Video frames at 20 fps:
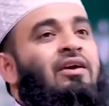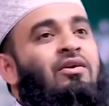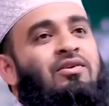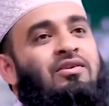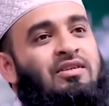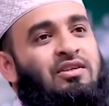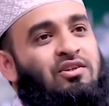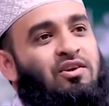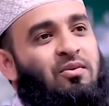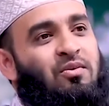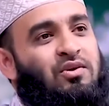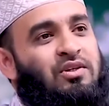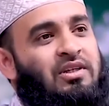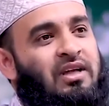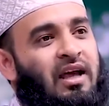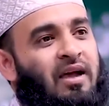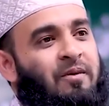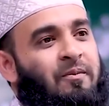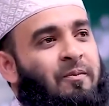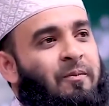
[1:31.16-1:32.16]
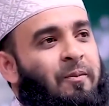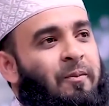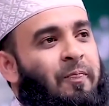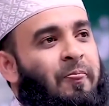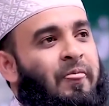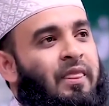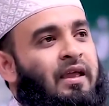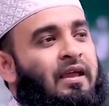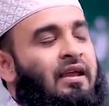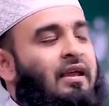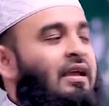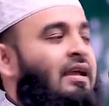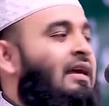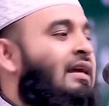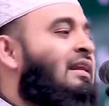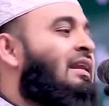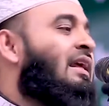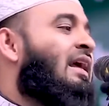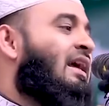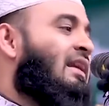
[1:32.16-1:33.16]
এই হয়েছে সমস্যা
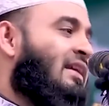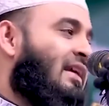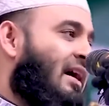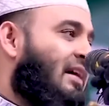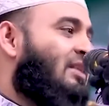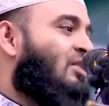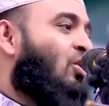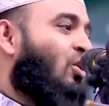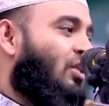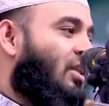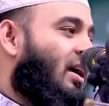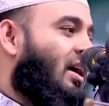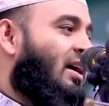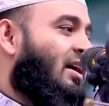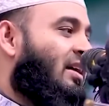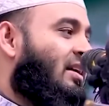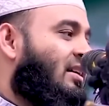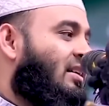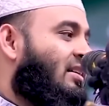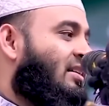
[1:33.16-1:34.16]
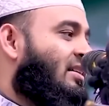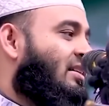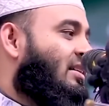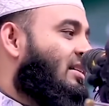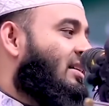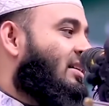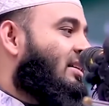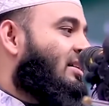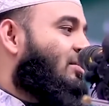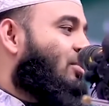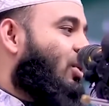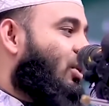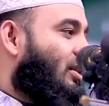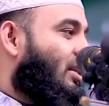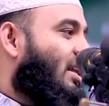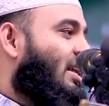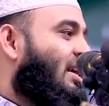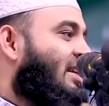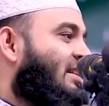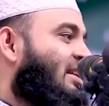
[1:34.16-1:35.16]
ক্লিয়ার কাট কথা
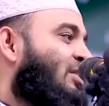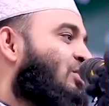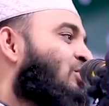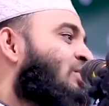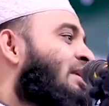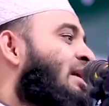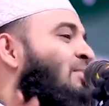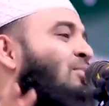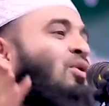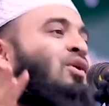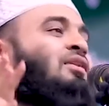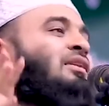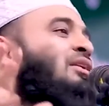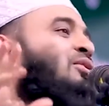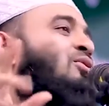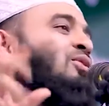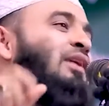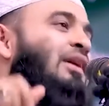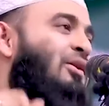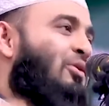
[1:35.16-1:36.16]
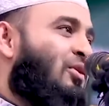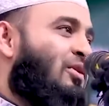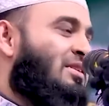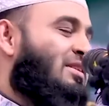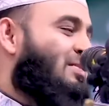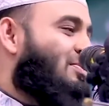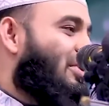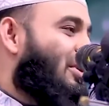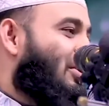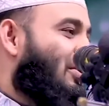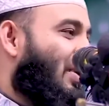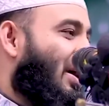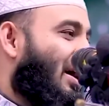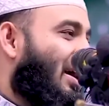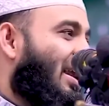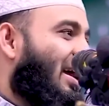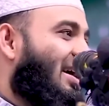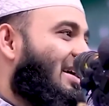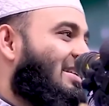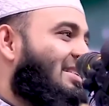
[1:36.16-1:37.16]
পর্দার ক্ষেত্রে দুইটা মতের উল্লেখ করেছি প্রিয়
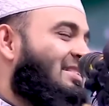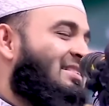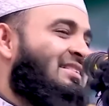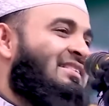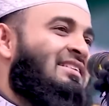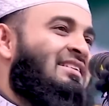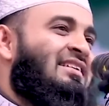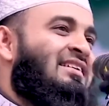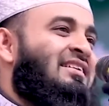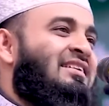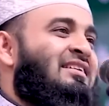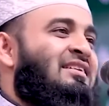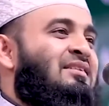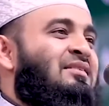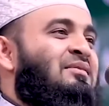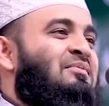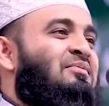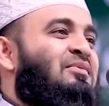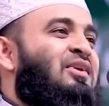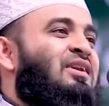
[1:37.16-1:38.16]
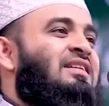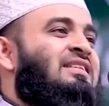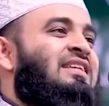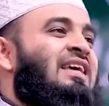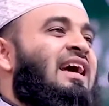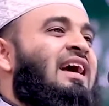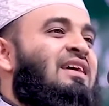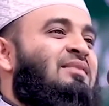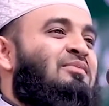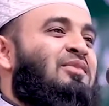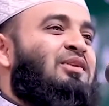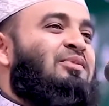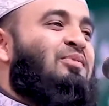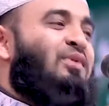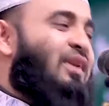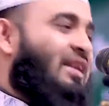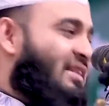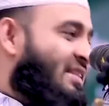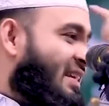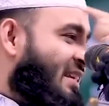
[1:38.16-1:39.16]
ভাইরা বলেছি একমত
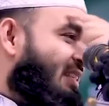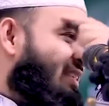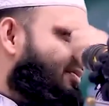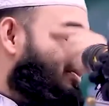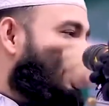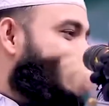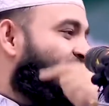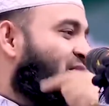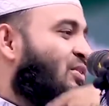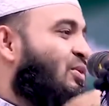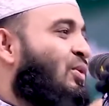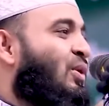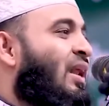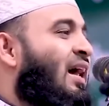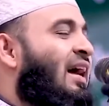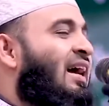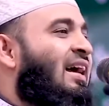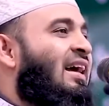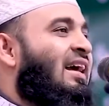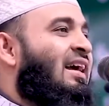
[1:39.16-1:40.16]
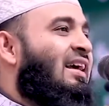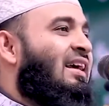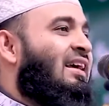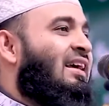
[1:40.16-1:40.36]
বলেছে ফেস খোলা